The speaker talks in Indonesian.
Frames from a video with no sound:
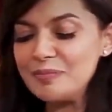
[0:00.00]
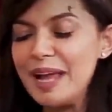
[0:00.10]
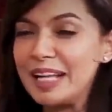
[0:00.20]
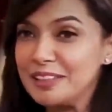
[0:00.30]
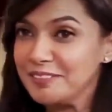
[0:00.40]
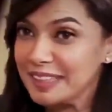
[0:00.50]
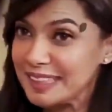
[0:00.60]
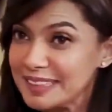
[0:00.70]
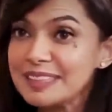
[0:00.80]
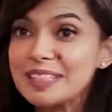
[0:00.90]
Tapi
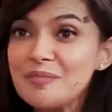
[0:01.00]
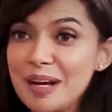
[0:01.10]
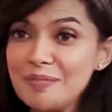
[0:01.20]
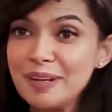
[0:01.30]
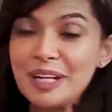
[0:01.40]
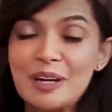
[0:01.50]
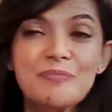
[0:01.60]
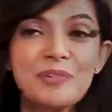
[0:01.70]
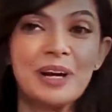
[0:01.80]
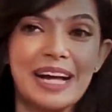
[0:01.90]
aktivitasnya sama. Mereka
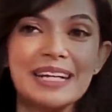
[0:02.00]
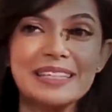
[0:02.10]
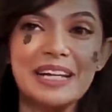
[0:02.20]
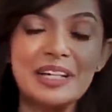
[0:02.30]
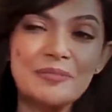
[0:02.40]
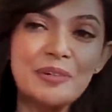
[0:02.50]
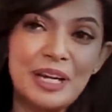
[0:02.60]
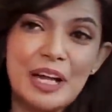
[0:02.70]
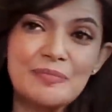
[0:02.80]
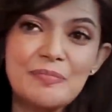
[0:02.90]
pulang dan
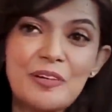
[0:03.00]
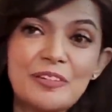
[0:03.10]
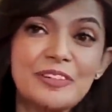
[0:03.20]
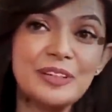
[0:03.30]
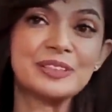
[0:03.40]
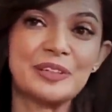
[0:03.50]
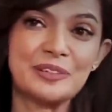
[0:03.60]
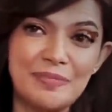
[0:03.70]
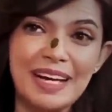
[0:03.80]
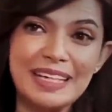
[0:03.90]
kemungkinan membawa virus ke
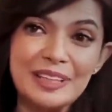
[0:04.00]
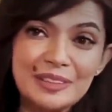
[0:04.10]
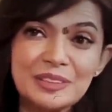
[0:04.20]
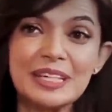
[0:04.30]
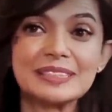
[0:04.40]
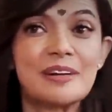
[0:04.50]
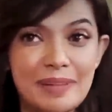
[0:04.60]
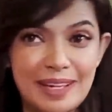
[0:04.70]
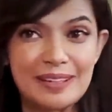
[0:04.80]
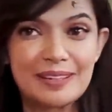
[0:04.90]
rumah itu juga
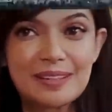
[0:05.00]
sama.